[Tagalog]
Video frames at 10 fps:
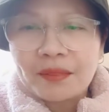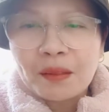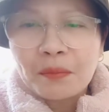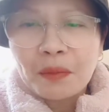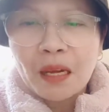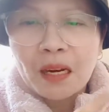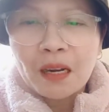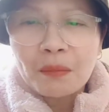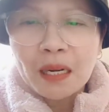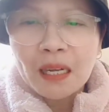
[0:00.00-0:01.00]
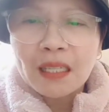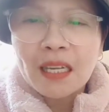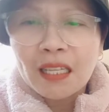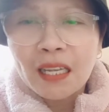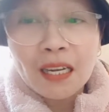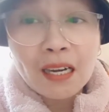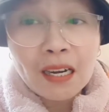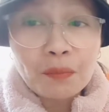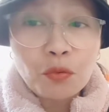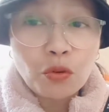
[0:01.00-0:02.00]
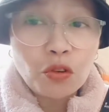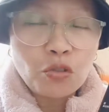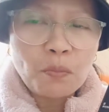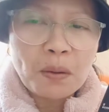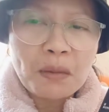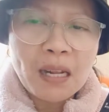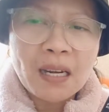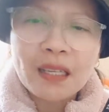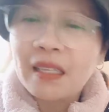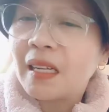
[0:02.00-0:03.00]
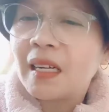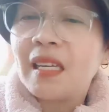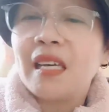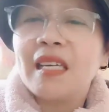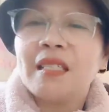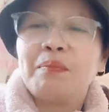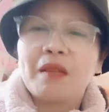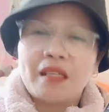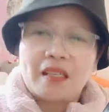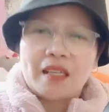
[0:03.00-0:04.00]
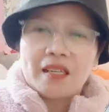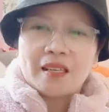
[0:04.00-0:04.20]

Bigyan na naman natin, hindi na lang puro yung pamilya natin ang iniisip natin.